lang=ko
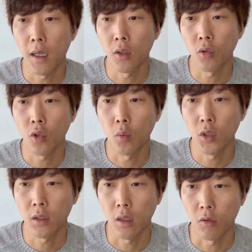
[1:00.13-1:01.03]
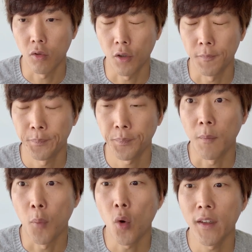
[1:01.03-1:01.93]
많이 여쭤보시더라고요.
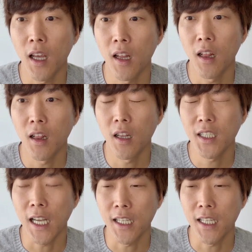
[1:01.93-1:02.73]
이제 복셀